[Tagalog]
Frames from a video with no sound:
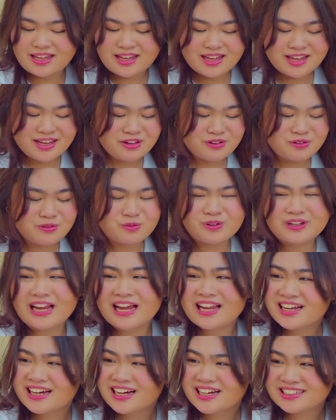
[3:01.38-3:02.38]
Eh, wala
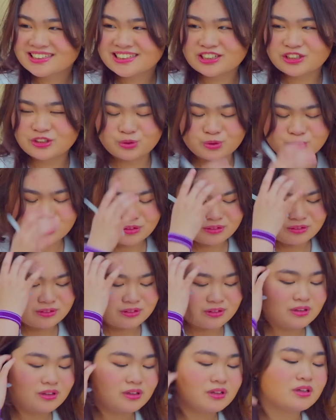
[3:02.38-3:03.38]
lang kasi yun.
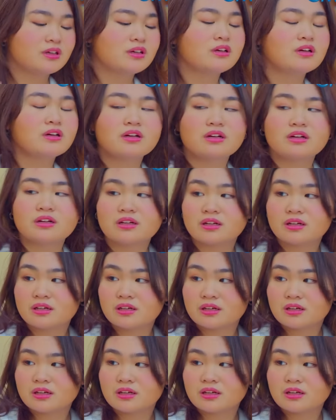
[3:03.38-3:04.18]
Anong wala?